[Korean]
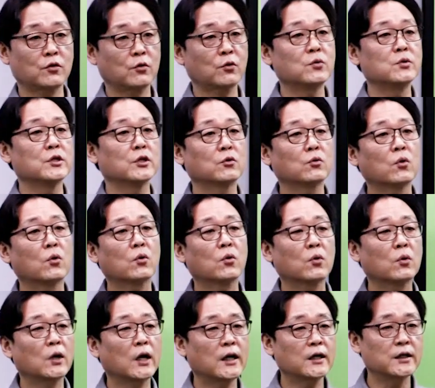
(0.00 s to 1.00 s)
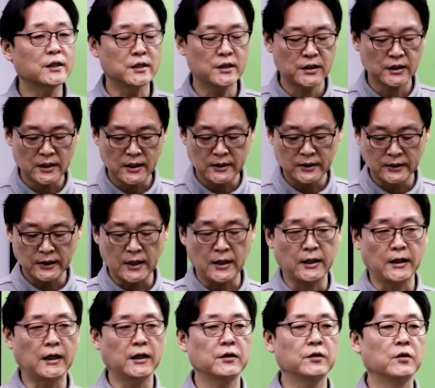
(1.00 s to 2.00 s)
서로 이제 토론을 하는
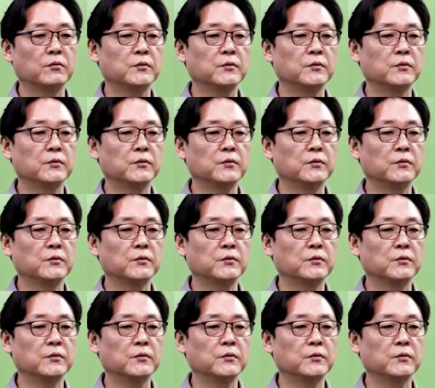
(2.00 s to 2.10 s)
시간이다라는